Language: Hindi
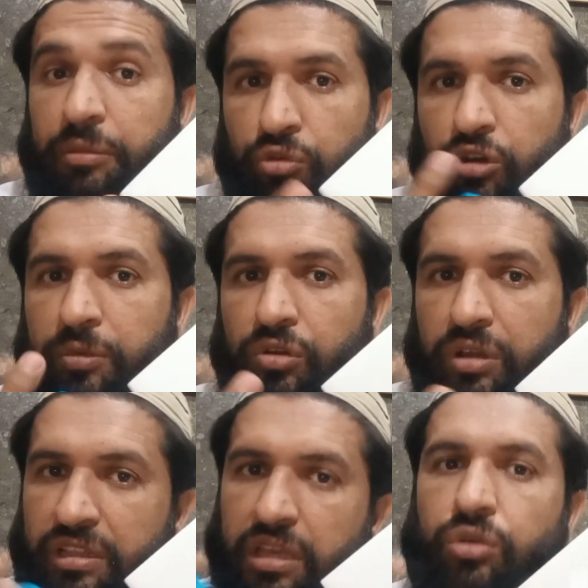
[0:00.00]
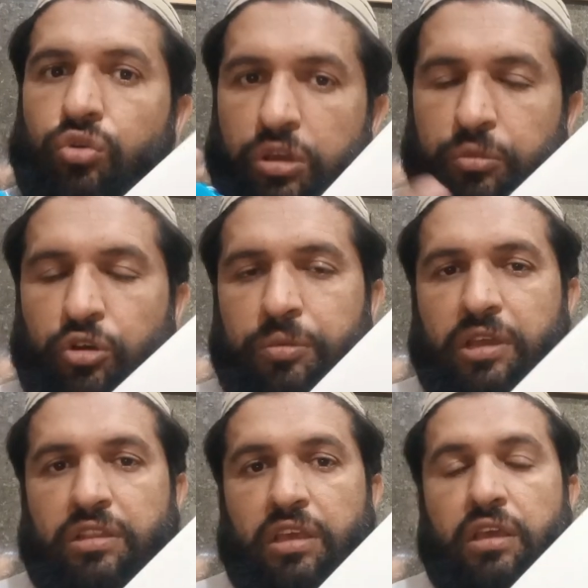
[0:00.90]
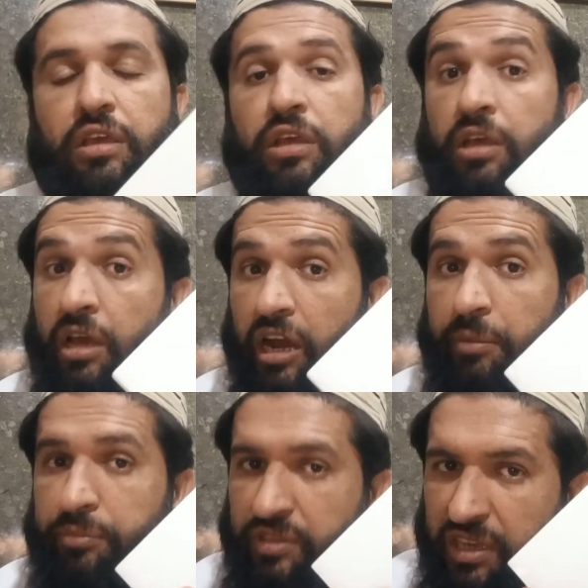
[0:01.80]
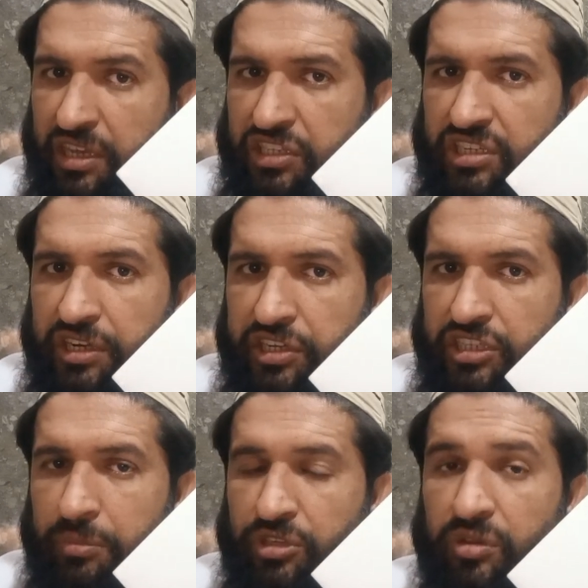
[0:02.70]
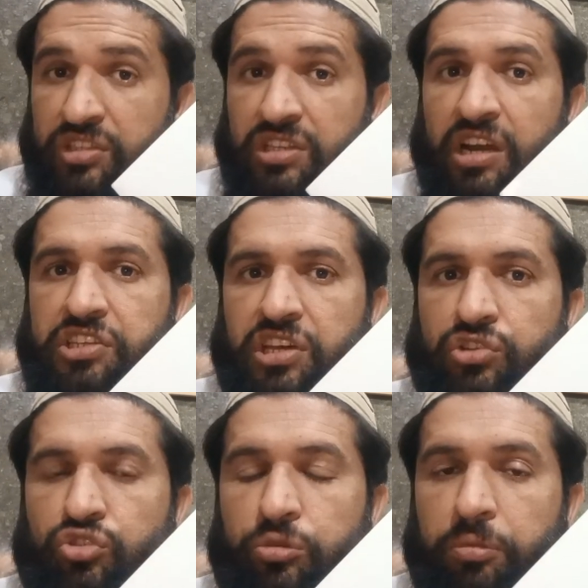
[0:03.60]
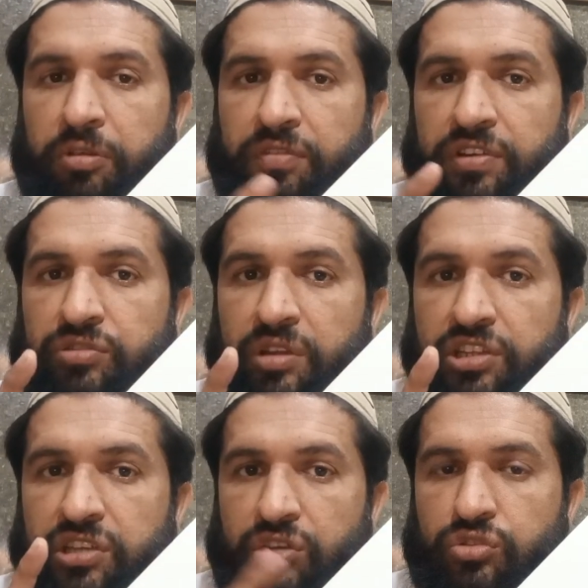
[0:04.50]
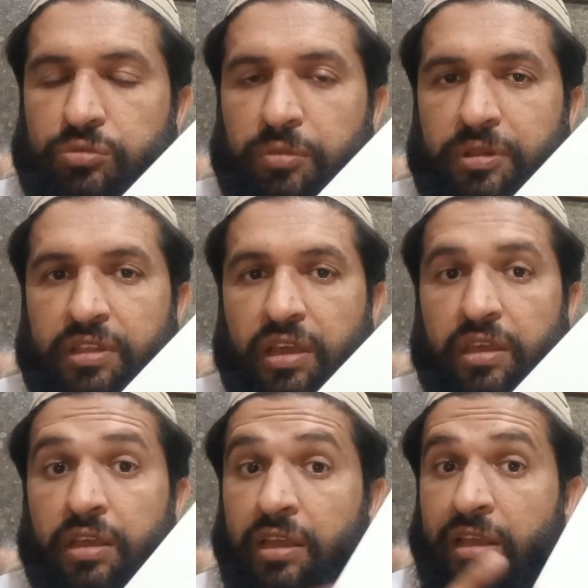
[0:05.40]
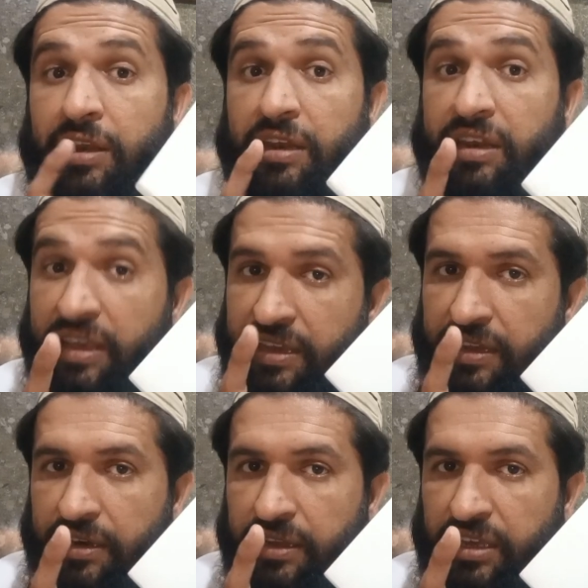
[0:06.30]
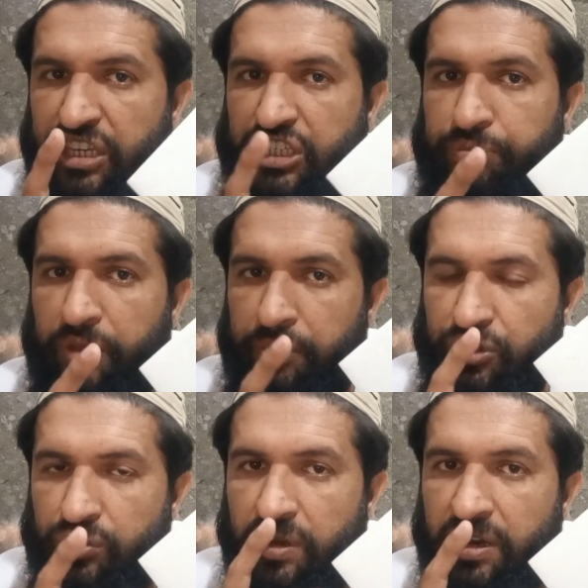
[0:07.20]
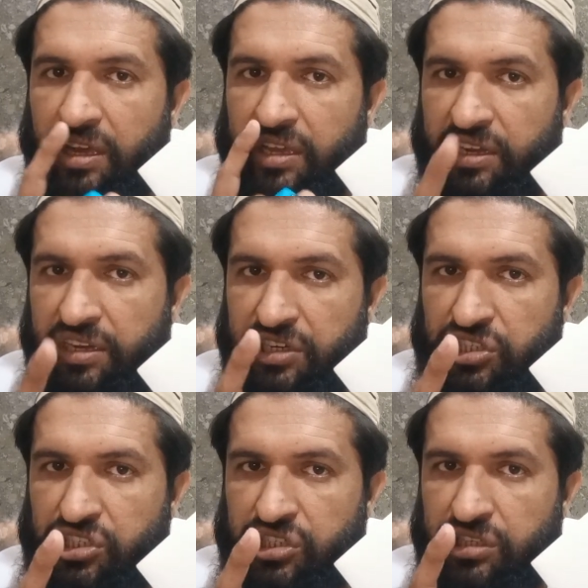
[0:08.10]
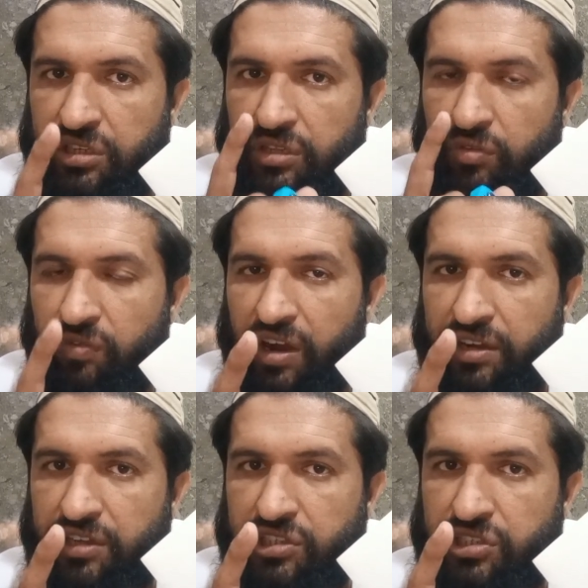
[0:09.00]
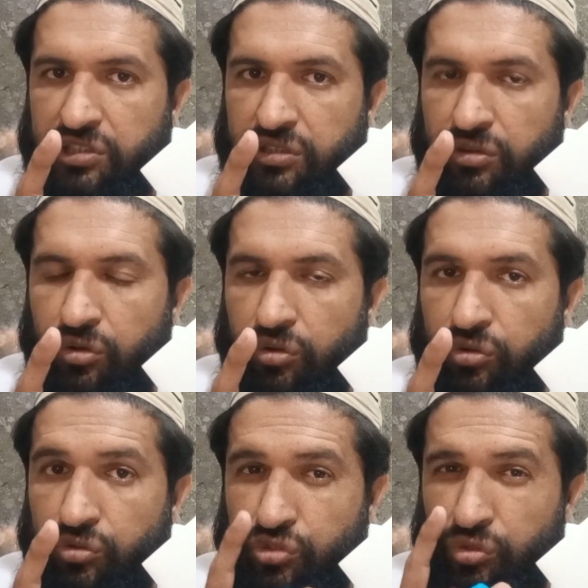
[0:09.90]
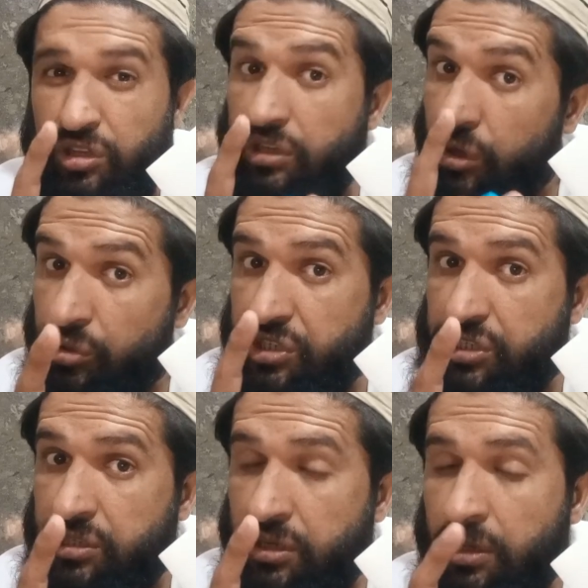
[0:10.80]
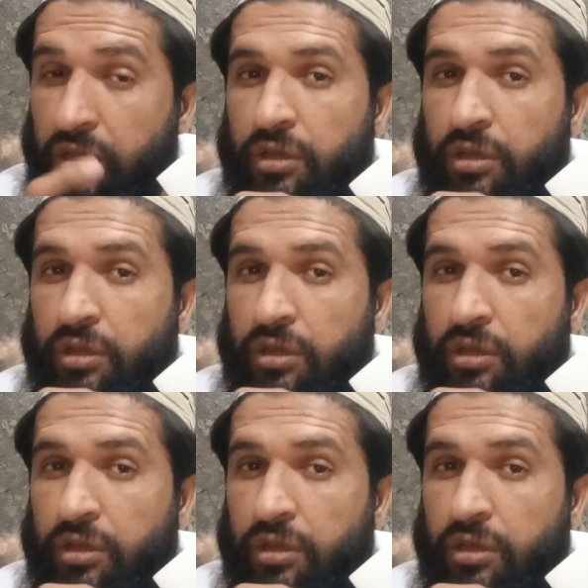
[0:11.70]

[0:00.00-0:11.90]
केमोर भी लोग कहते हैं कोहेमोर भी कहते हैं अब ये इस कंडीशन में जो है ना साढ़े चार सौ रुपये पर फिट जो है ना चार सौ में मिलता है लेकिन इसमें भी जो है ना ग्रीनिश वाइटिश और सॉरी येलोइश